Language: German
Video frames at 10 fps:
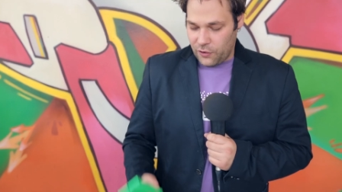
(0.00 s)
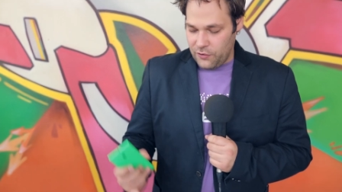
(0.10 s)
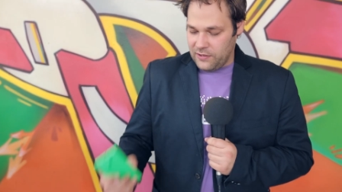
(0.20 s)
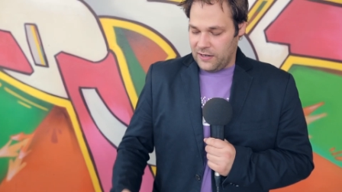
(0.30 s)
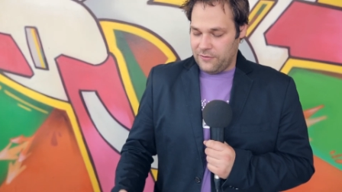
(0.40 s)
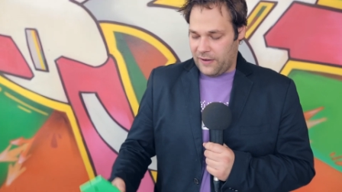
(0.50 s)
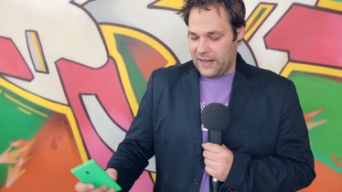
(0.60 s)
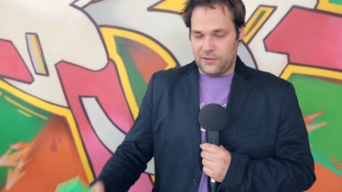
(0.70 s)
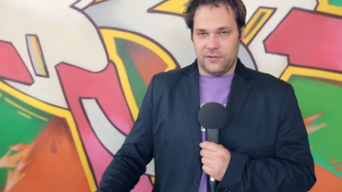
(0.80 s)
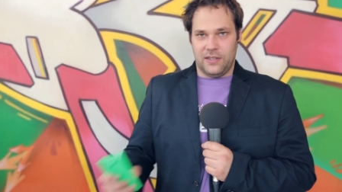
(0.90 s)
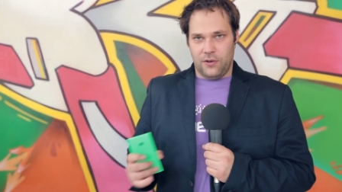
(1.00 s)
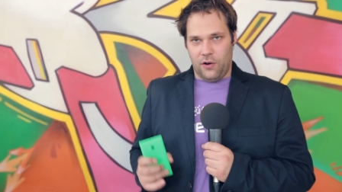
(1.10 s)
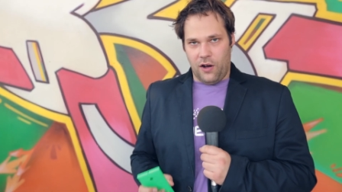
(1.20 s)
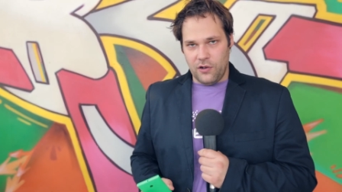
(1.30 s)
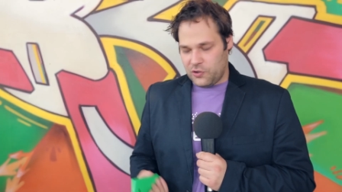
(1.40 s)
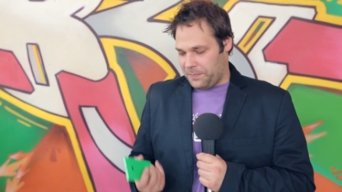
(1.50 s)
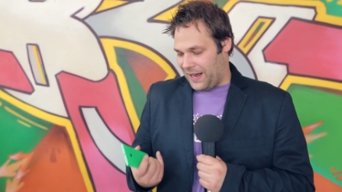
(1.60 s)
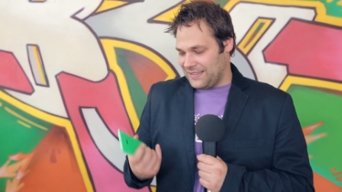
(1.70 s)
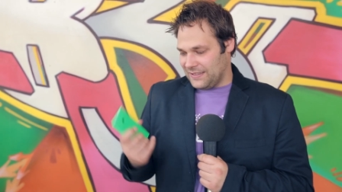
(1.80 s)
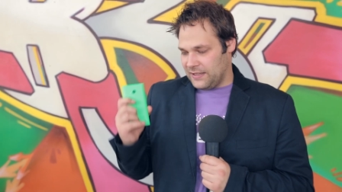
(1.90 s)
grün, in weiß und in orange,
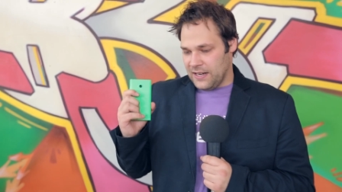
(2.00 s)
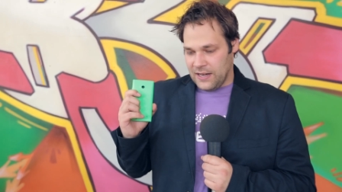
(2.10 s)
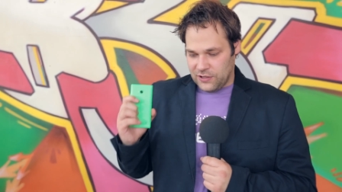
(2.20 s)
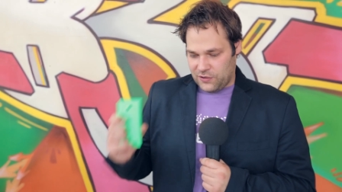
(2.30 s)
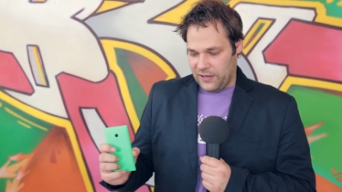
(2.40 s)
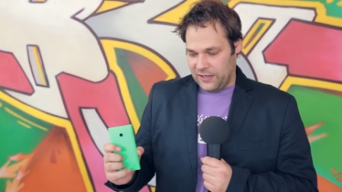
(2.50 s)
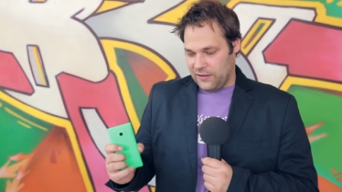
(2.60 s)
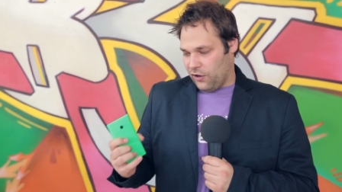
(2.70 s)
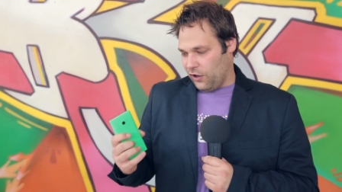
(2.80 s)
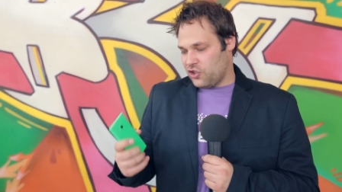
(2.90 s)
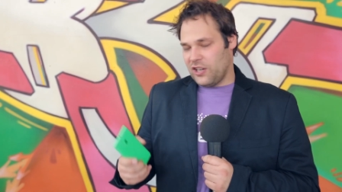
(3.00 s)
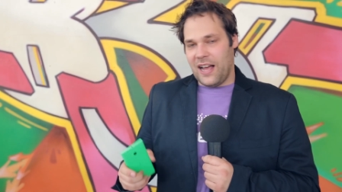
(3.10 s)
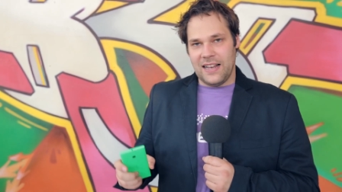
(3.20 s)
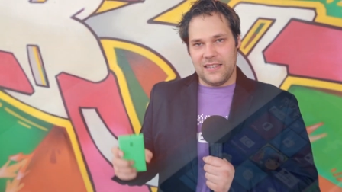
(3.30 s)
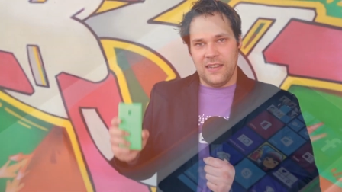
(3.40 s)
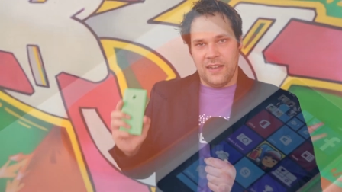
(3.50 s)
passend zu den Rückschalen,